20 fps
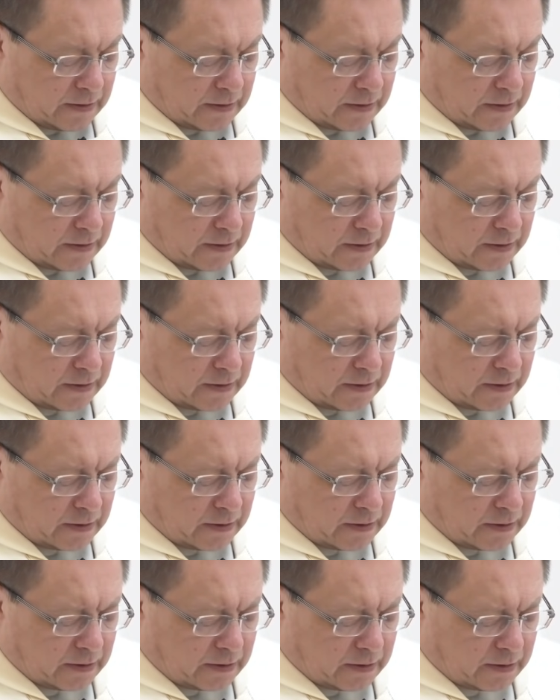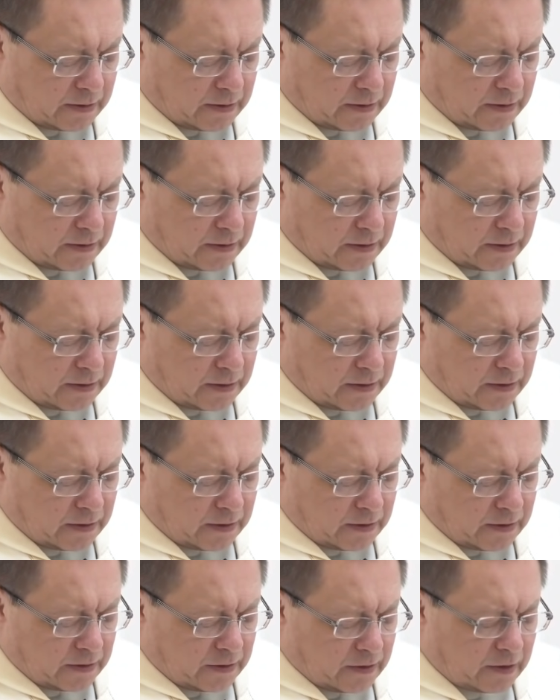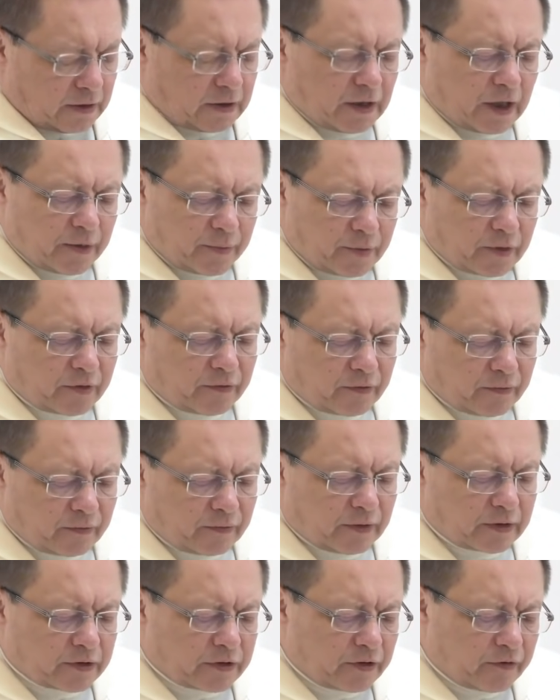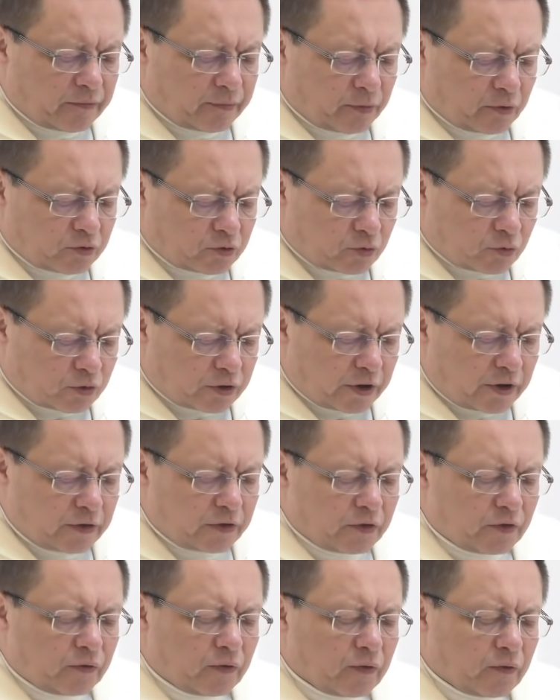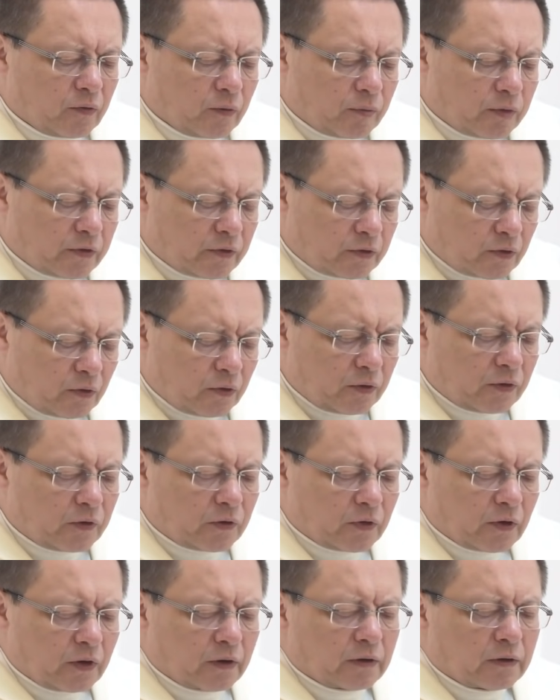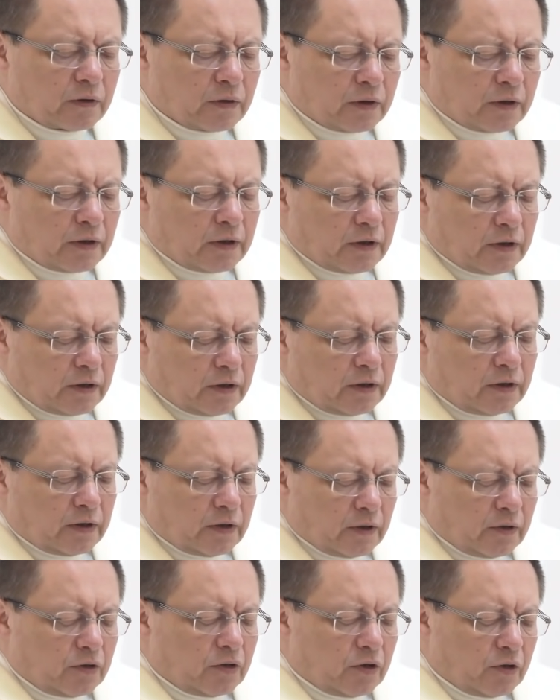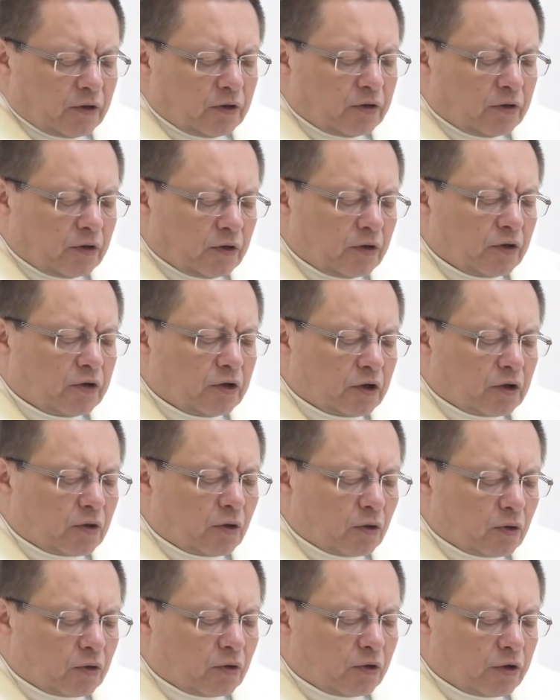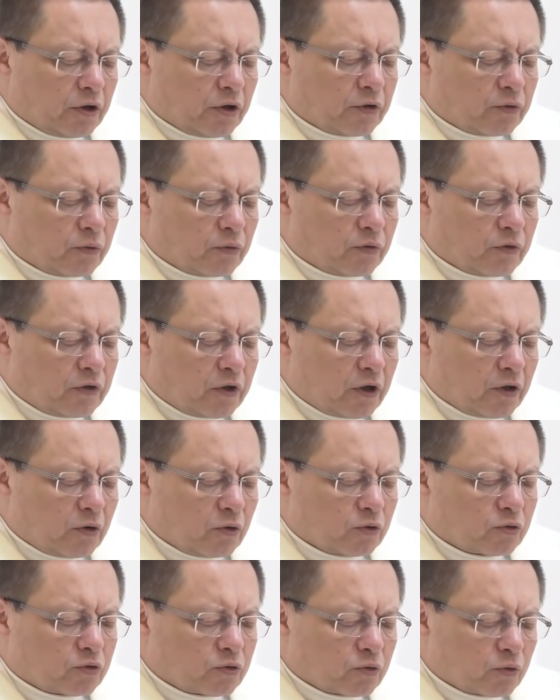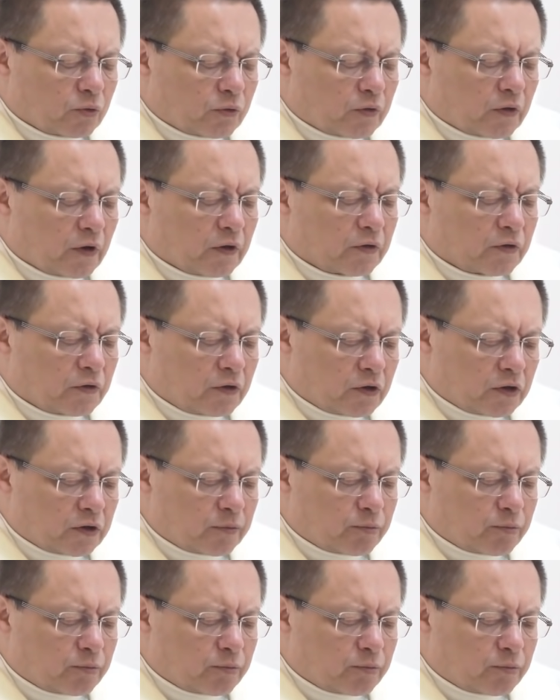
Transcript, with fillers: Y, i najpierw właśnie w posłuszeństwie wobec Ojca nikogo Jezus nie odrzuca z tych